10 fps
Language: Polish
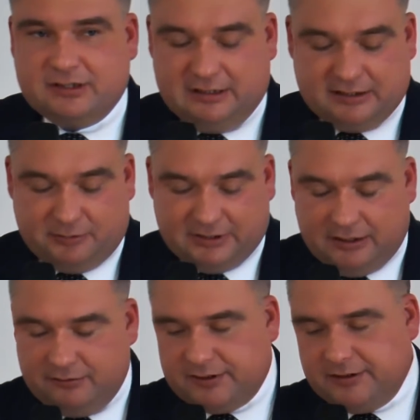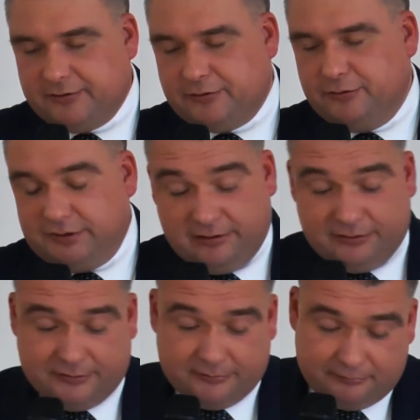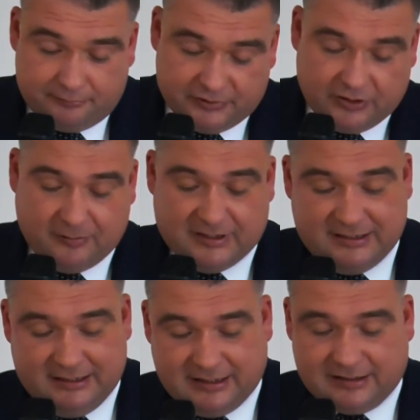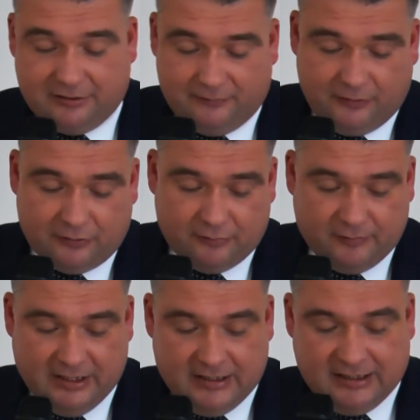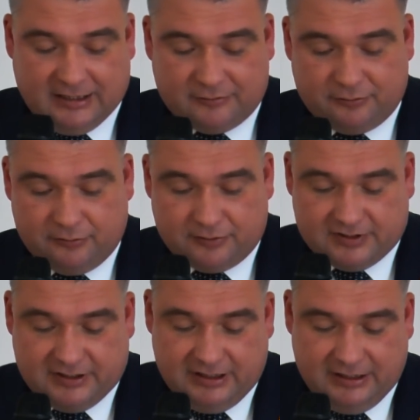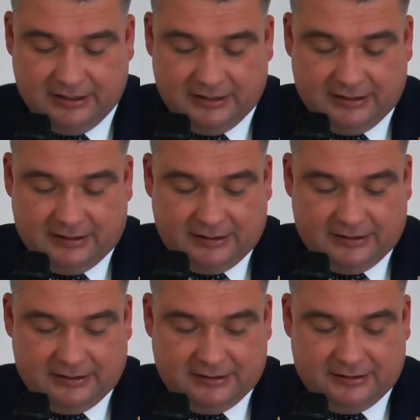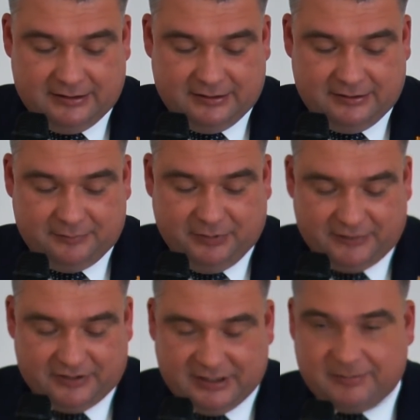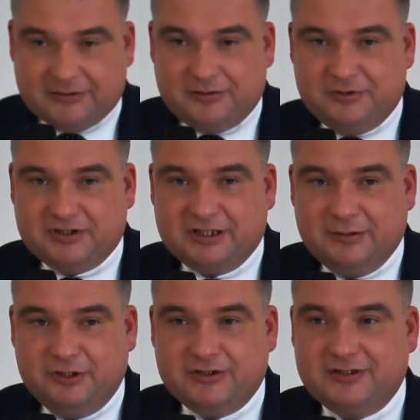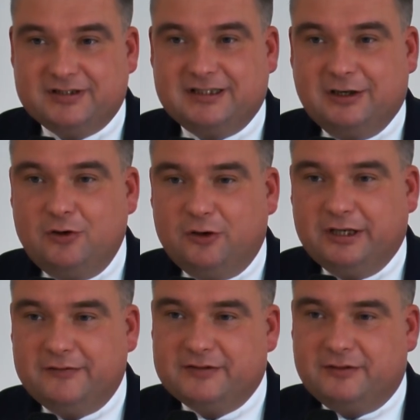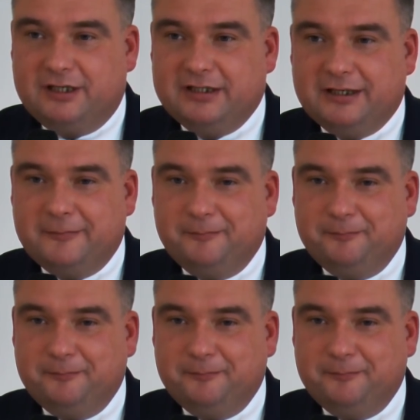e, na spotkaniu tego, tego zgromadzenia, tego forum Artur Górski, e, pierwszy temat, którym się zajmuję, to jest teologia wyzwolenia.